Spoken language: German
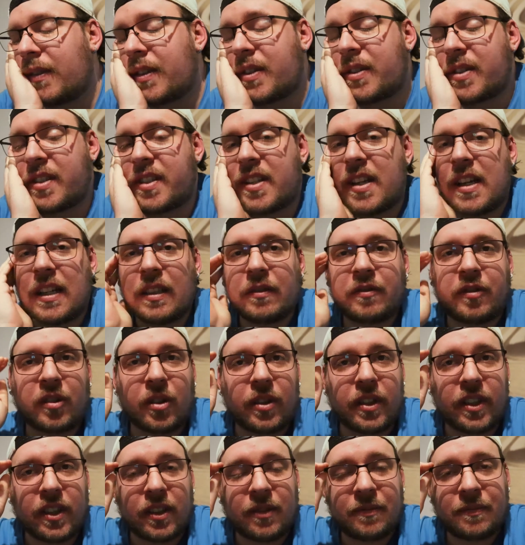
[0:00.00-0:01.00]
soll ich sagen,
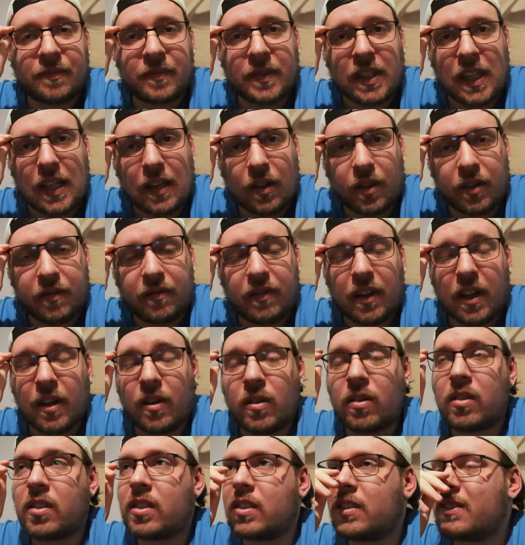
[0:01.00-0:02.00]
Freunde? Ja, heute war
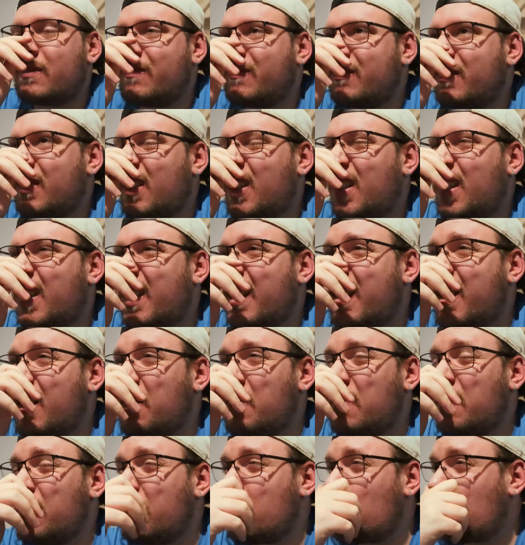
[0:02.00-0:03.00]
noch boah,
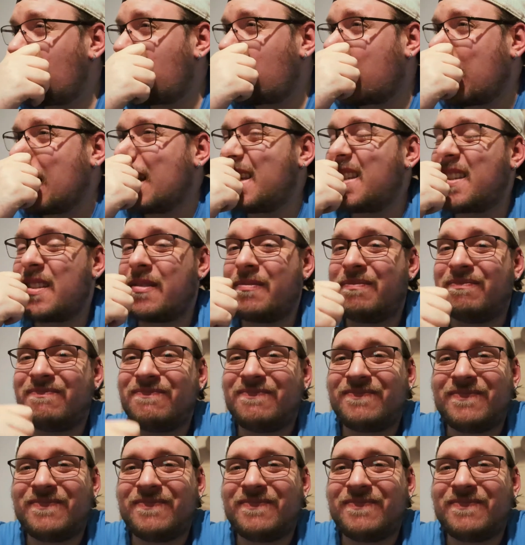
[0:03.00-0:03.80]
ziemlich viel Stress.